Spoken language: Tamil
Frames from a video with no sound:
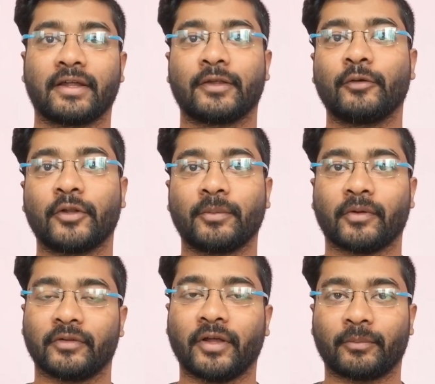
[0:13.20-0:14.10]
யூடியூப்பில்
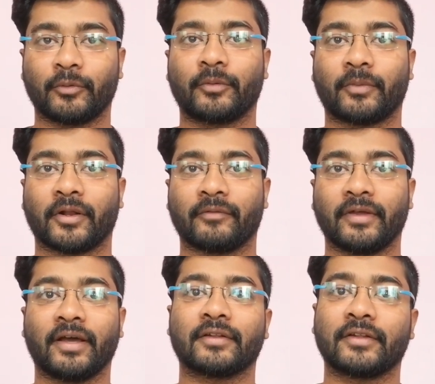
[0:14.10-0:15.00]
வந்து அப்லோட் பண்ணவே
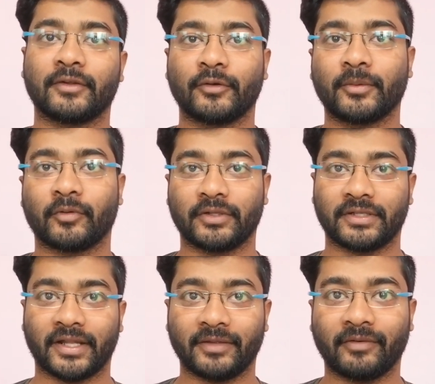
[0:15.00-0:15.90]
அதாவது யூடியூப்பில் வந்து
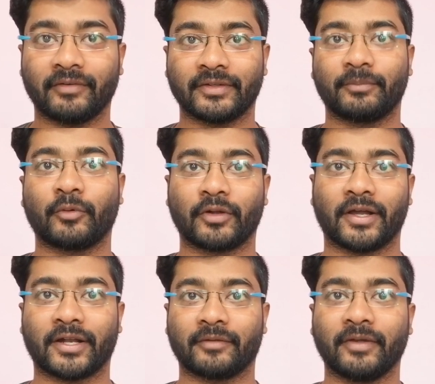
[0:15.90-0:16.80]
இது லைவாக வந்து போட்டு
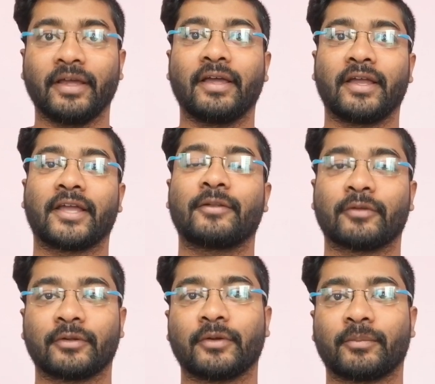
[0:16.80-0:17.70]
காட்டவே இது
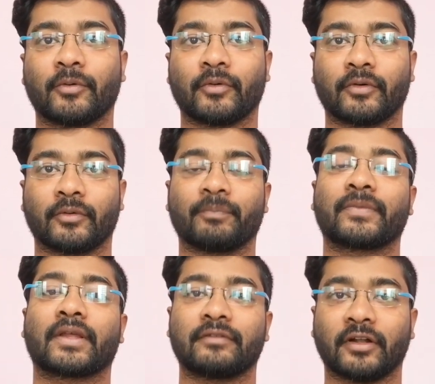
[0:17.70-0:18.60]
வந்து இப்போது
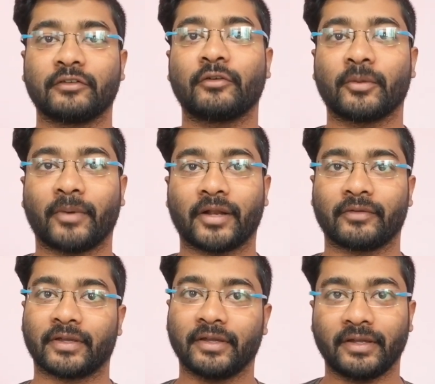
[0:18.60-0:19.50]
ஜட்ஜியோட
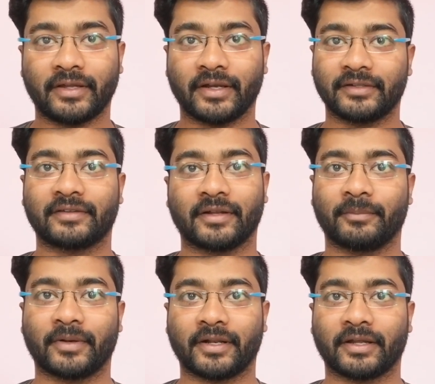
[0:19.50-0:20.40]
பார்வைக்கு எடுத்து
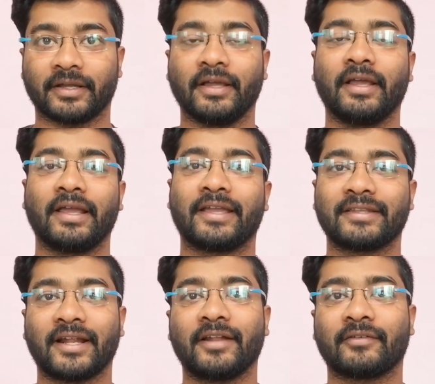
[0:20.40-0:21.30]
செல்லப்பட்டிருக்கு
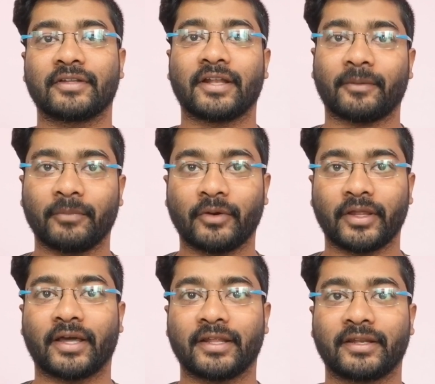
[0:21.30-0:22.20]
இதனால் வந்து நம்மளுடைய
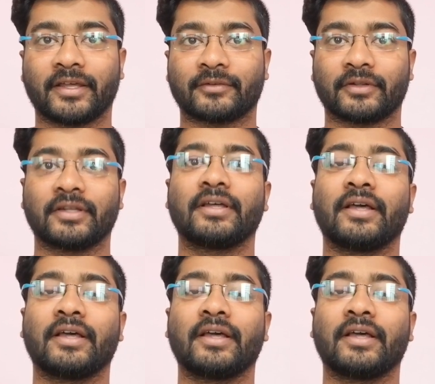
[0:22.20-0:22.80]
அரியர் கேஸ் வந்து